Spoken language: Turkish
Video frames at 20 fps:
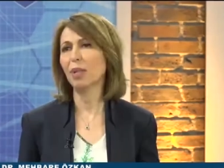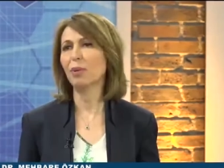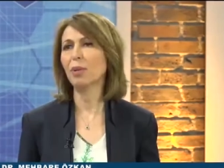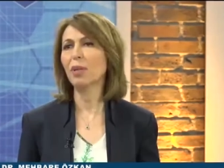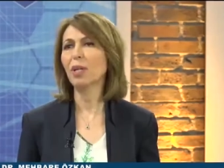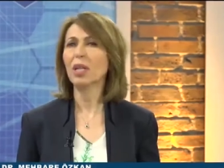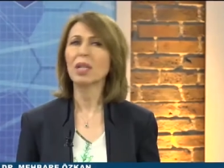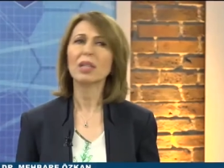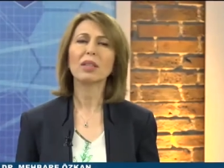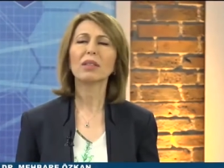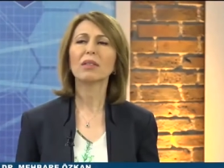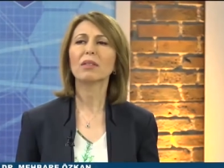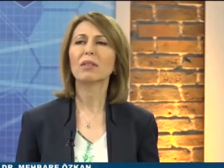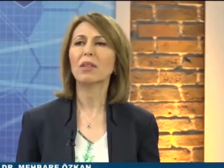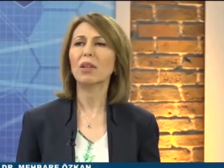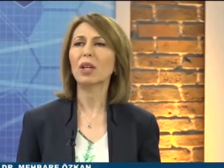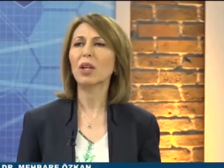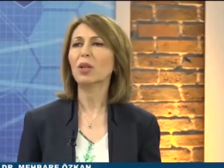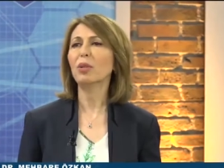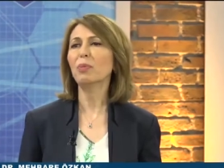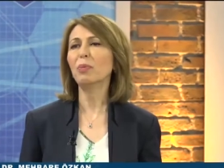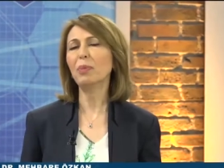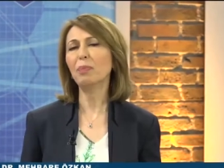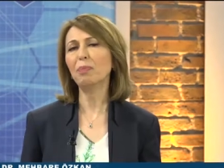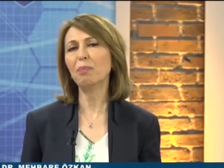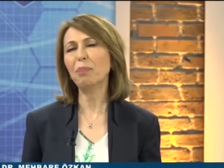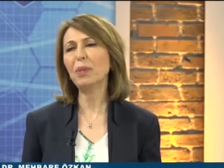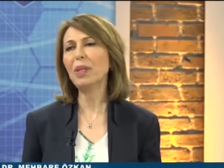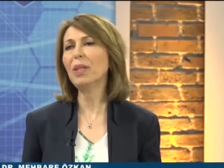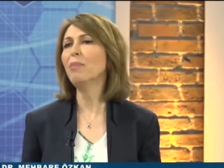ama... Neler bunlar? E,
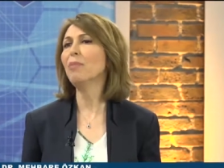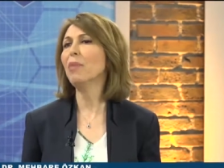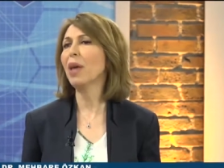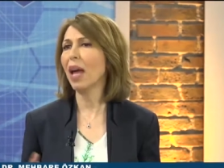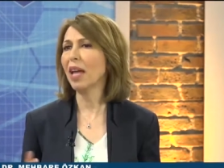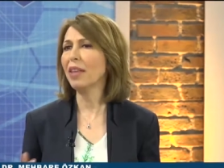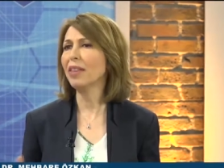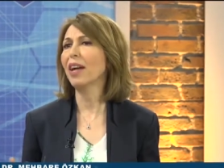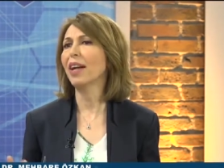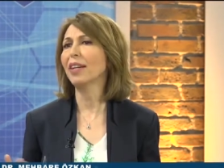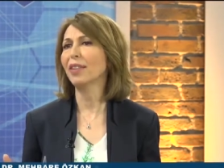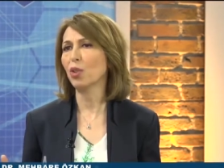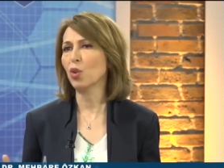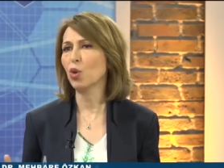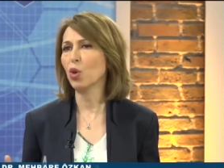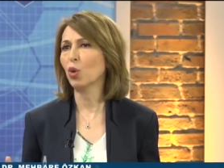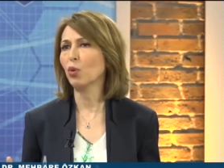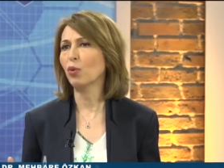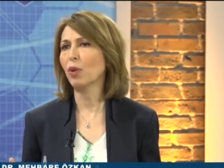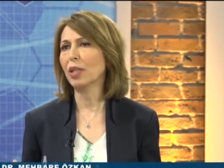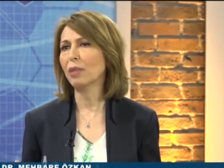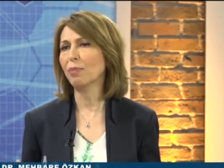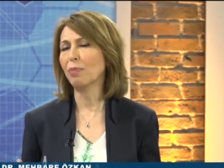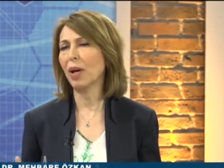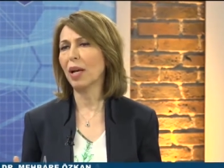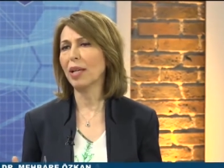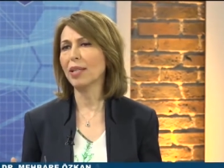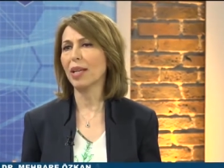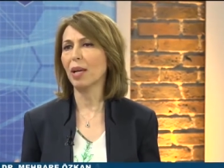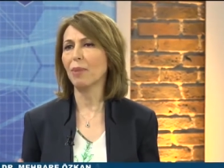Bilinmeyenler de çok var.
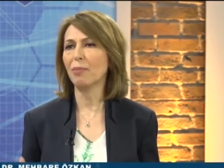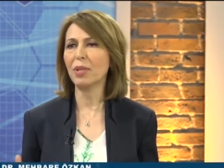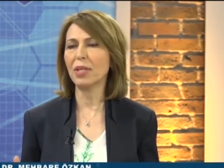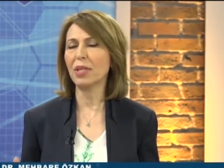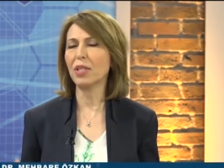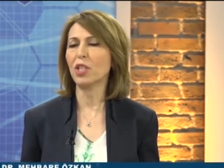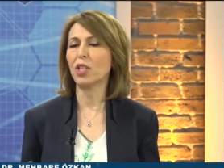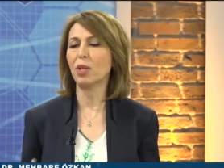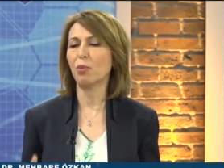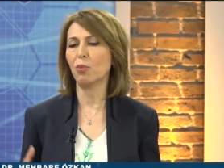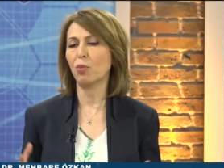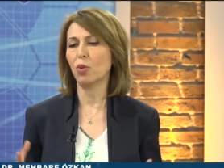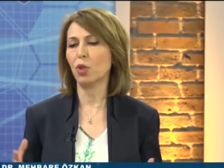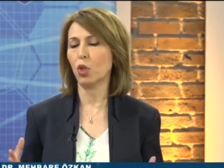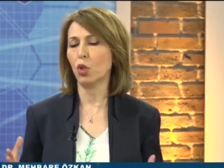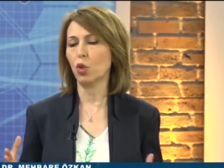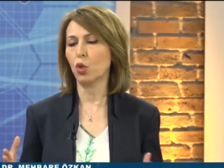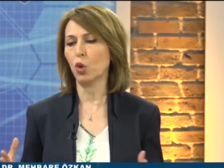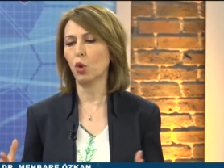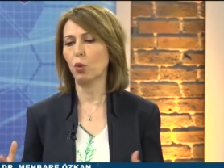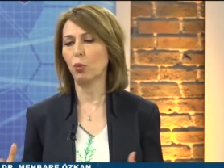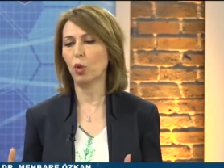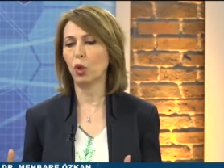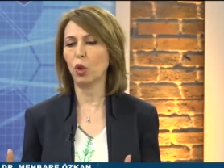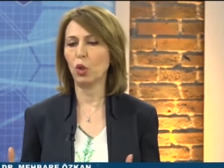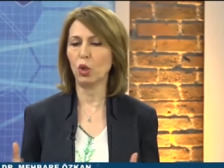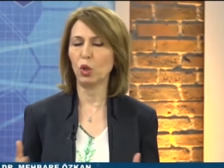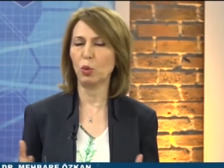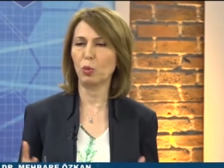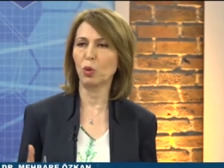Bazen biz işte, işte şunu
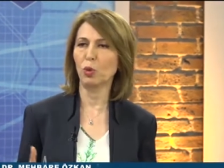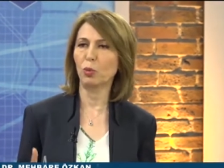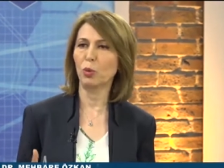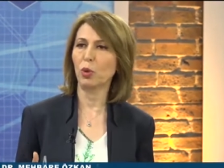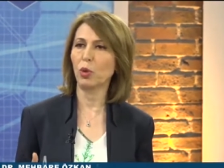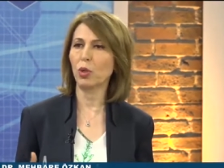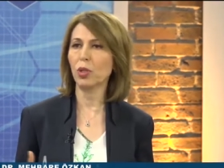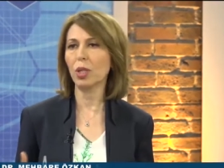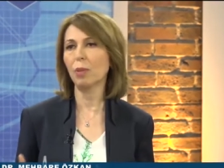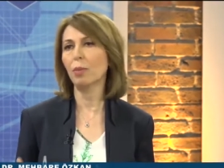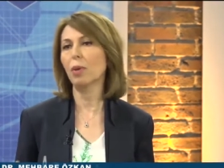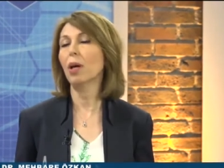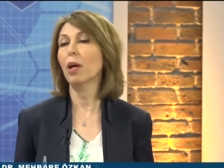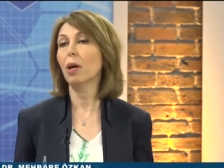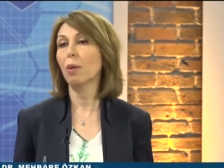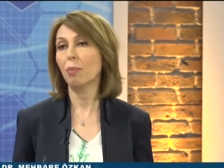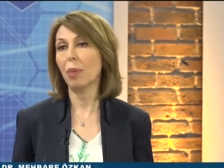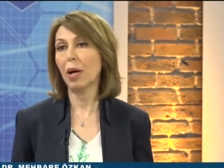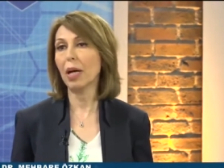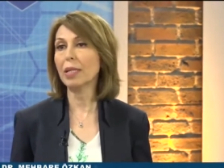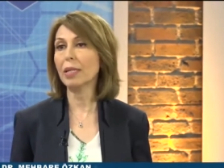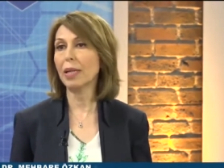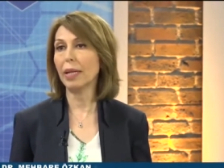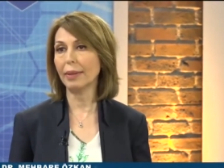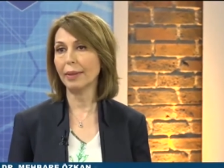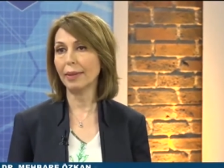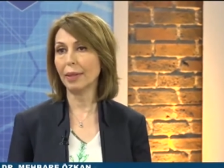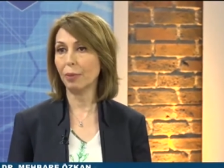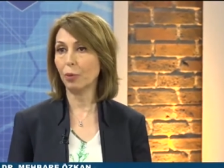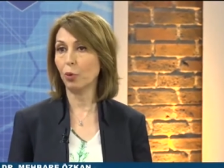biliyoruz, bunu biliyoruz ama
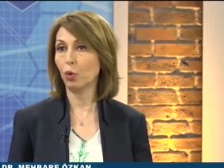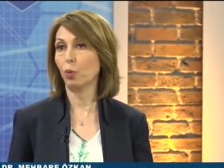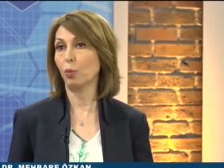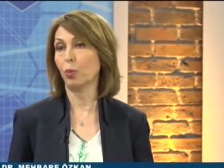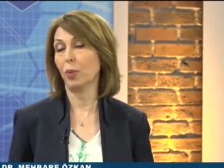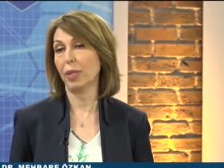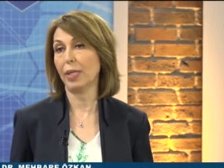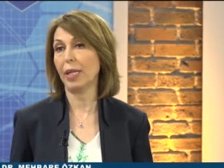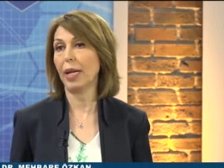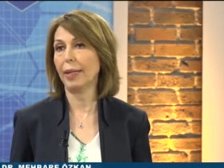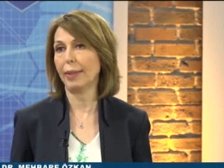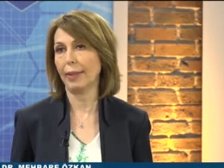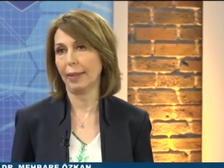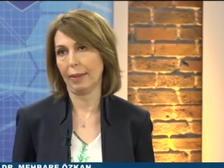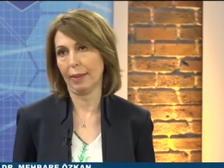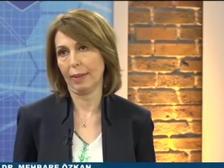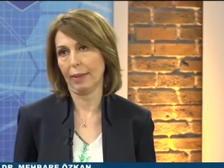bazen de tabii sürprizler de, de